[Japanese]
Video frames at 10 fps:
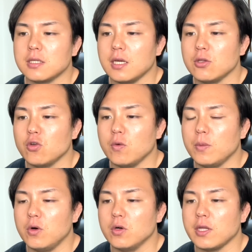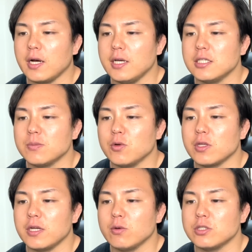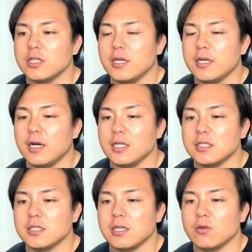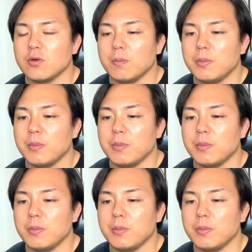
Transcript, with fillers: けども長い相撲でね落合に勝つなどやっ